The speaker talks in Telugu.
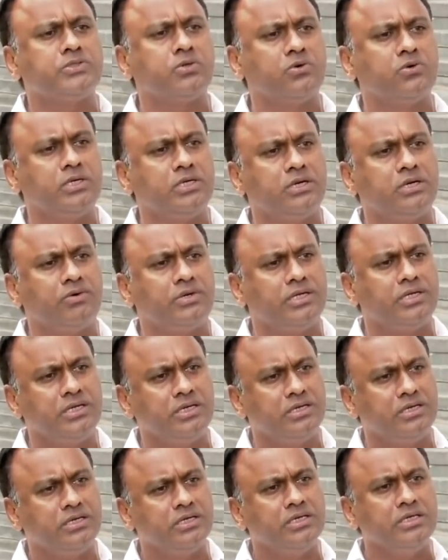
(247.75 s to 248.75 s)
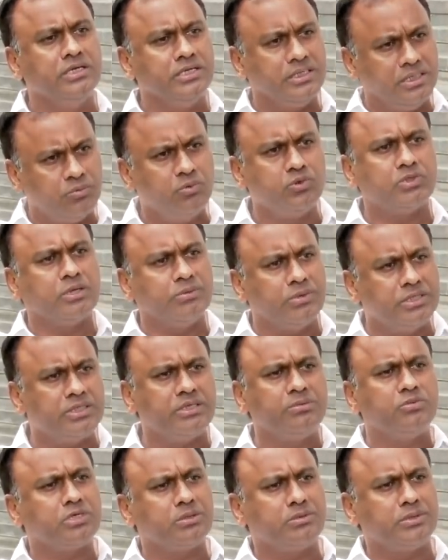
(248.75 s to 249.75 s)
సోమలింగం అని ఈ
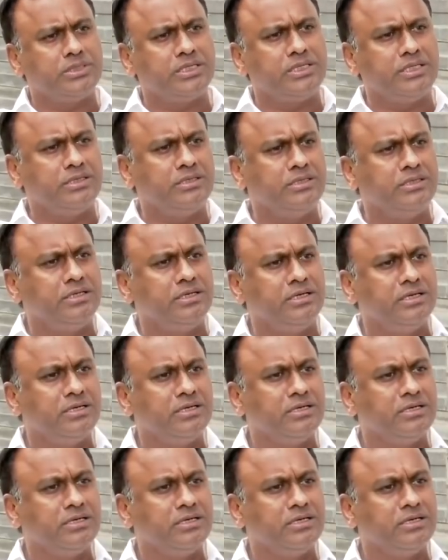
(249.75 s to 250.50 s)
ముఖ్యమంత్రి ముఖ్యమంత్రి ఏంది